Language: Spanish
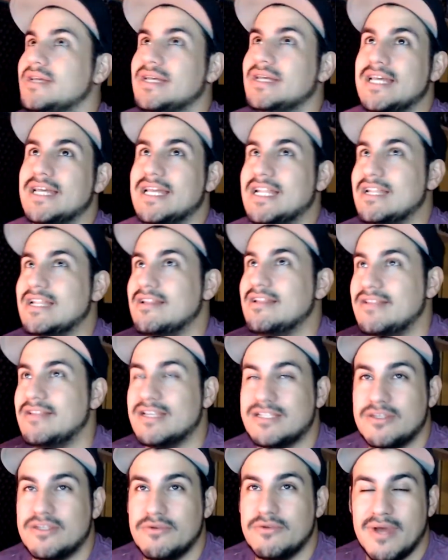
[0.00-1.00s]
El
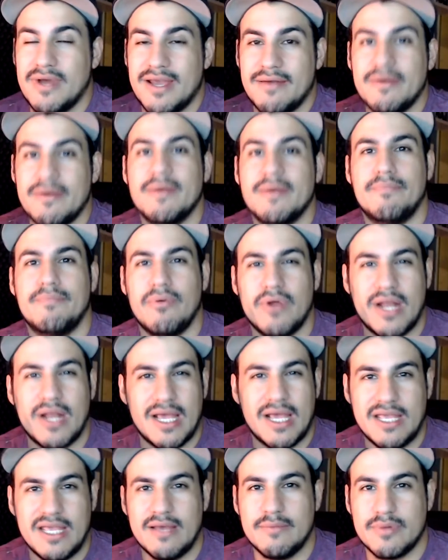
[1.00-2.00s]
19 por
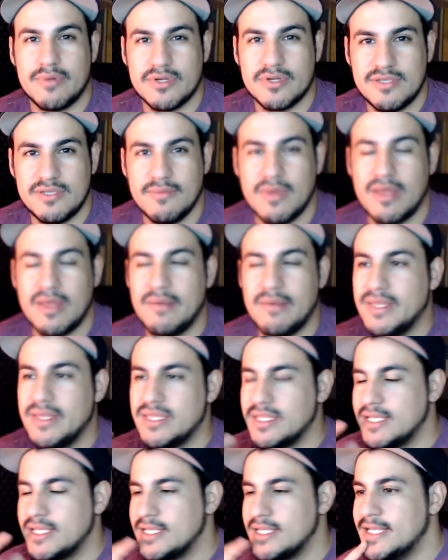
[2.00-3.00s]
ahí
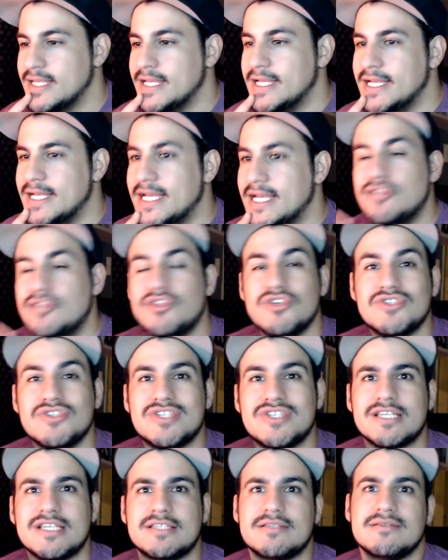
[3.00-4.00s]
aproximadamente.
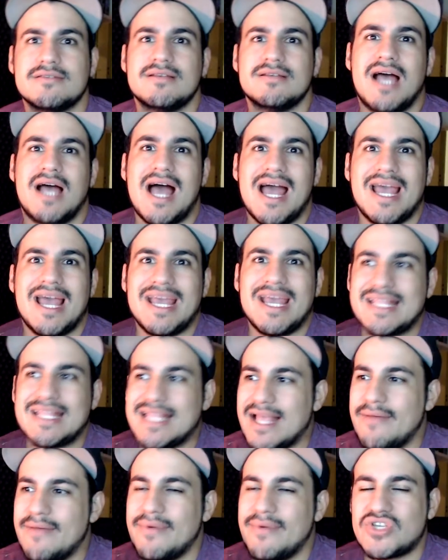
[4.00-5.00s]
Entonces,
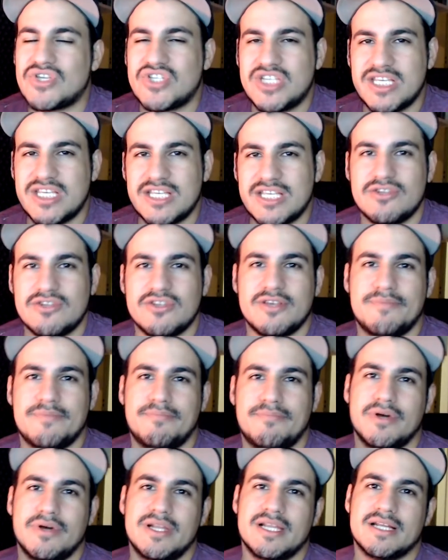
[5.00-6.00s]
estaba lleno de
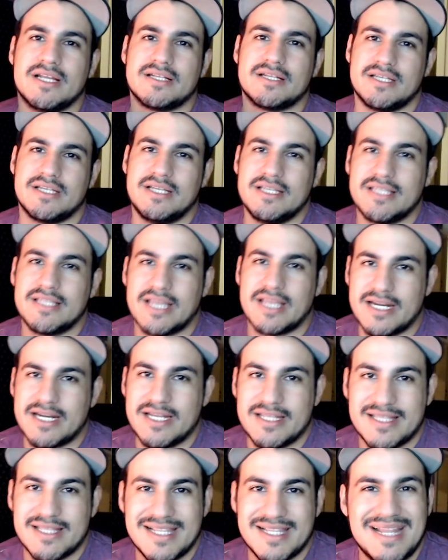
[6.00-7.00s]
spoilers
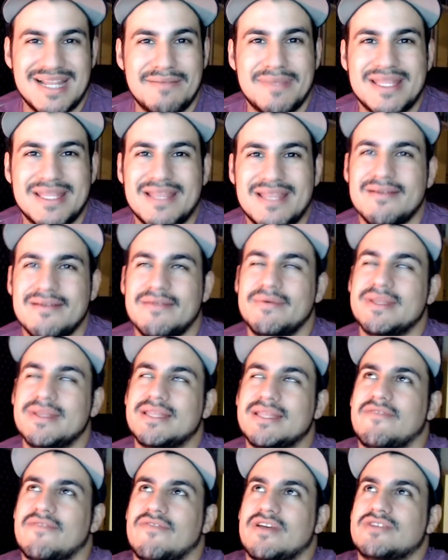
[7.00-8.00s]
internet.
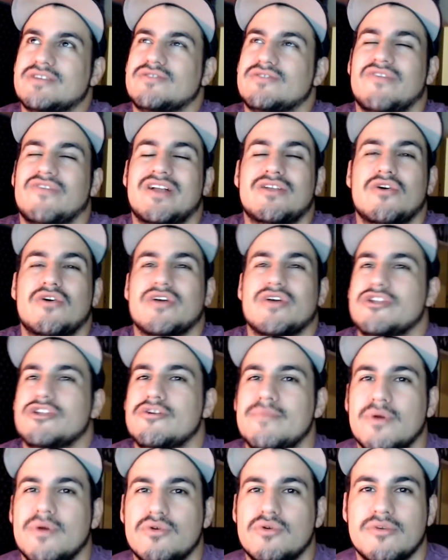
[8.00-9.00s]
Lamentablemente eso fue algo que
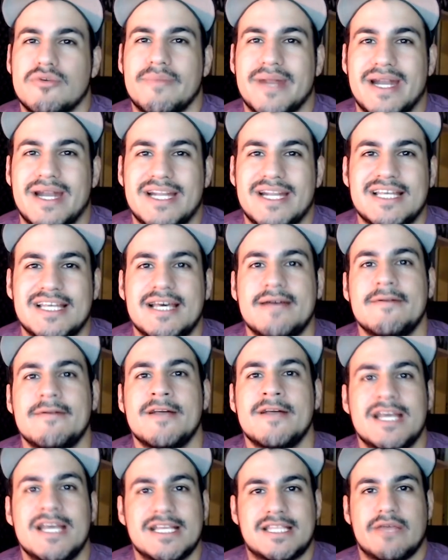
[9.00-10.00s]
no me gustó para nada.
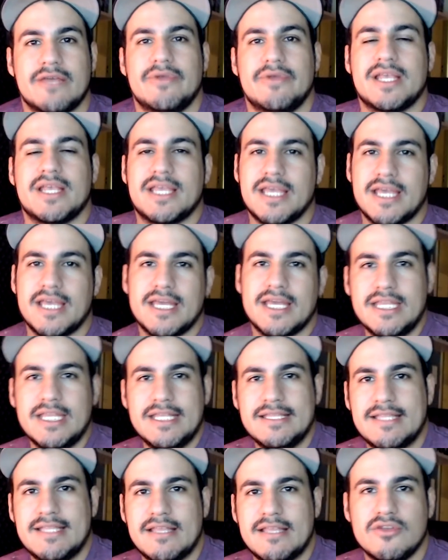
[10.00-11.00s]
Está bien que
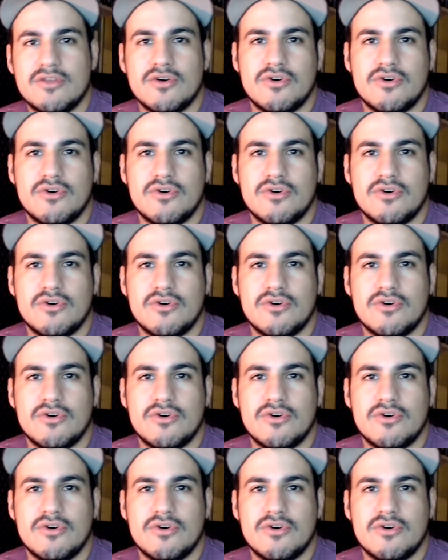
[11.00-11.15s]
Nintendo